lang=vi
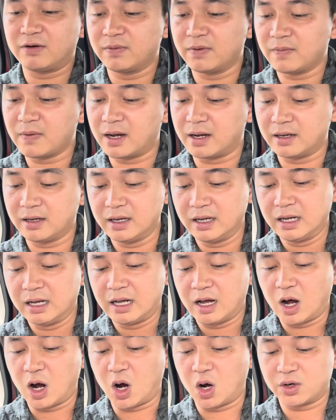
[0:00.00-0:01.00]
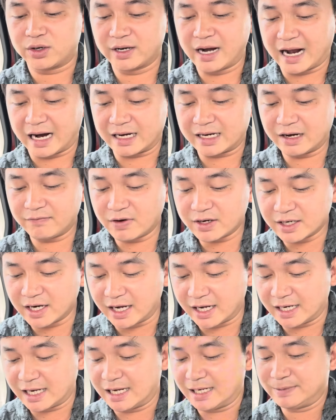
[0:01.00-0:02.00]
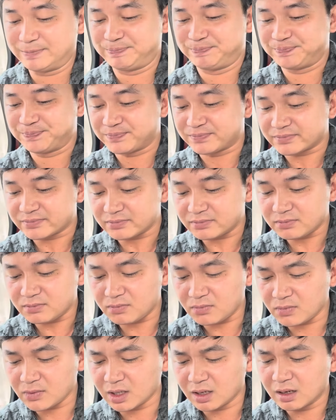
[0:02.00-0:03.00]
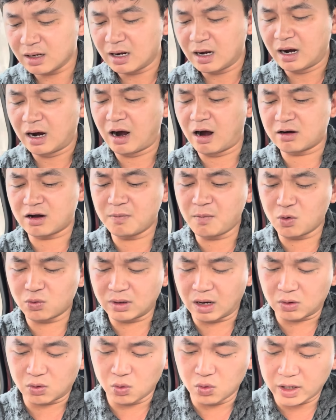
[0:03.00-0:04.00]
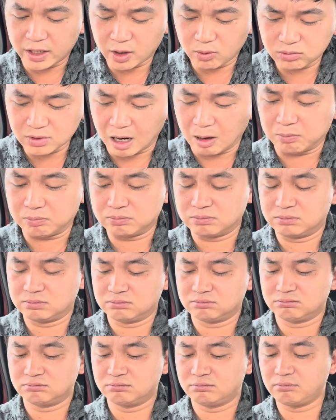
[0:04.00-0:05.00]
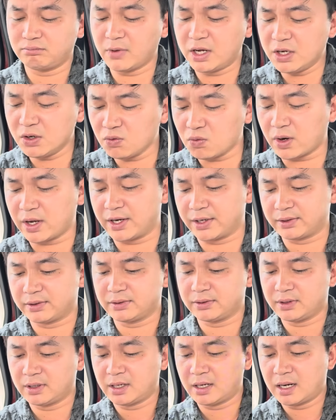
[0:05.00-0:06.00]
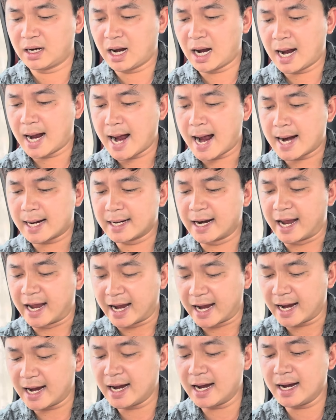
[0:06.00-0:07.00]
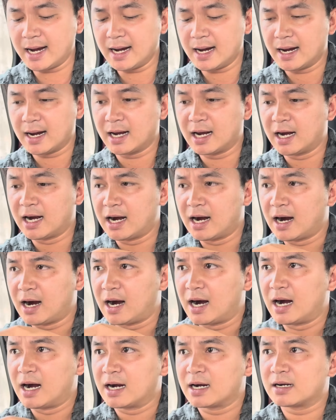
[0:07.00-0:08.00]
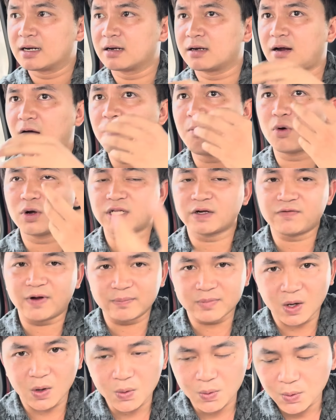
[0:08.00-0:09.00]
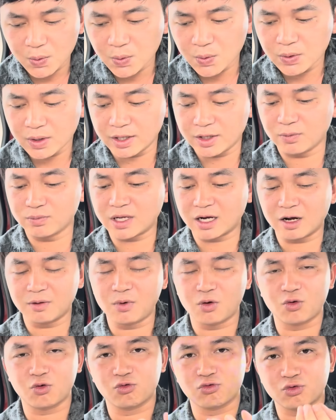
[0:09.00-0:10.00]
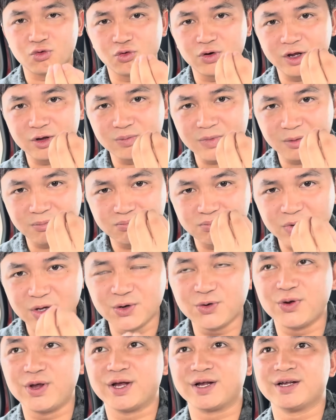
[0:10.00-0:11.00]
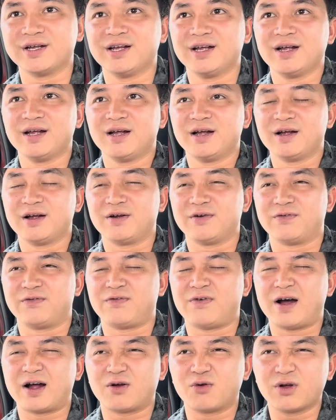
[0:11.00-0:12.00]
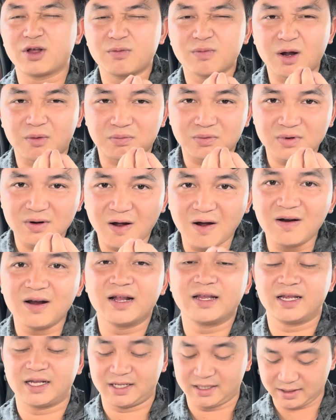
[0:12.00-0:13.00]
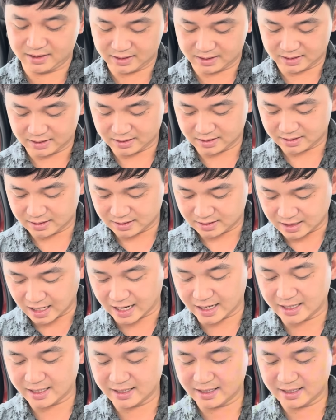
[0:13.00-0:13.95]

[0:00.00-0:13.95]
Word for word: tức là họ đặt ra vấn đề là họ có một loại củ ngải chống độc bí quyền để có một cái sản phẩm tốt thì chúng ta có một cụ ngay chống độc bí quyền và cụ ngay chống độc đó là gì đây